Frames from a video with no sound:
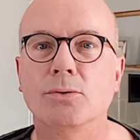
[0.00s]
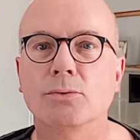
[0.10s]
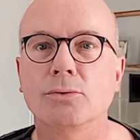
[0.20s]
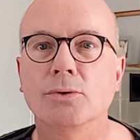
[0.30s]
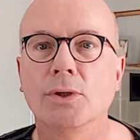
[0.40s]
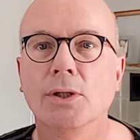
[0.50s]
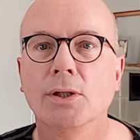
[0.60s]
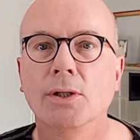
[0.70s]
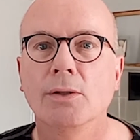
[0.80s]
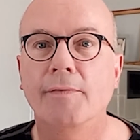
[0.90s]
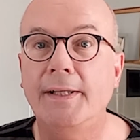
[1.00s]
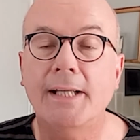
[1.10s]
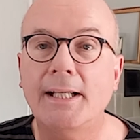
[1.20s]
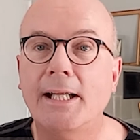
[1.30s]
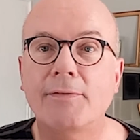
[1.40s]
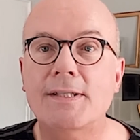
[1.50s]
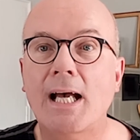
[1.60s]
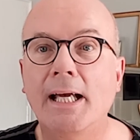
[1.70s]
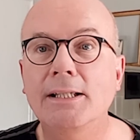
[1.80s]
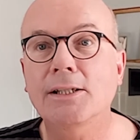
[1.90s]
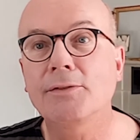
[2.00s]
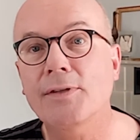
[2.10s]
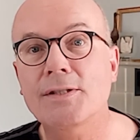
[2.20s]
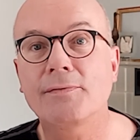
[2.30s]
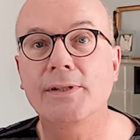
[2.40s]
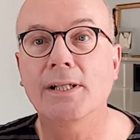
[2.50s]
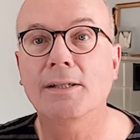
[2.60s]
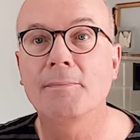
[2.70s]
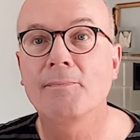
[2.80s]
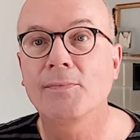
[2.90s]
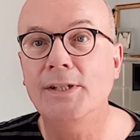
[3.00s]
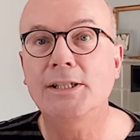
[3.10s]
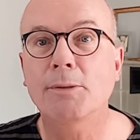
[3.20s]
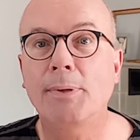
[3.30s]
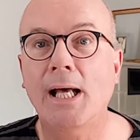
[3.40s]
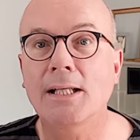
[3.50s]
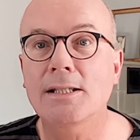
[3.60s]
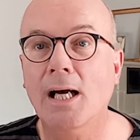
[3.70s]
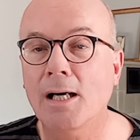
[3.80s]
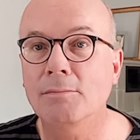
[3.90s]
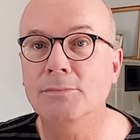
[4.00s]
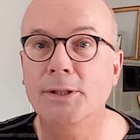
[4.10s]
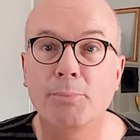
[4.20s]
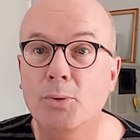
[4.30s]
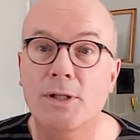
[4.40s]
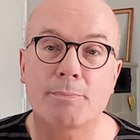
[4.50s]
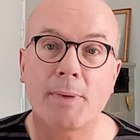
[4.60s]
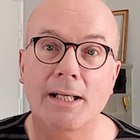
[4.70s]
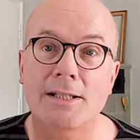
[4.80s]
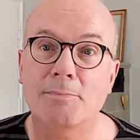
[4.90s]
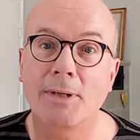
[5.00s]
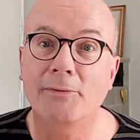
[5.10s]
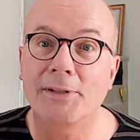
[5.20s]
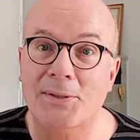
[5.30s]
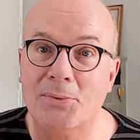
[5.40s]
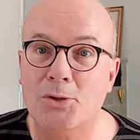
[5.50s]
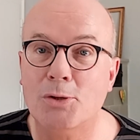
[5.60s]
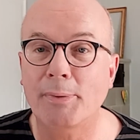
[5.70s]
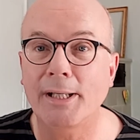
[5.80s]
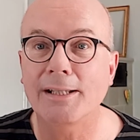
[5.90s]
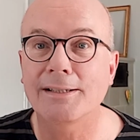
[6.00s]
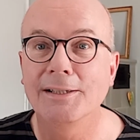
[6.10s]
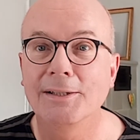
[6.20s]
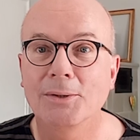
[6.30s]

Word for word: Und wenn dann etwas eintritt, was wir nicht geplant haben, die Bundesbahn ist mal wieder zu spät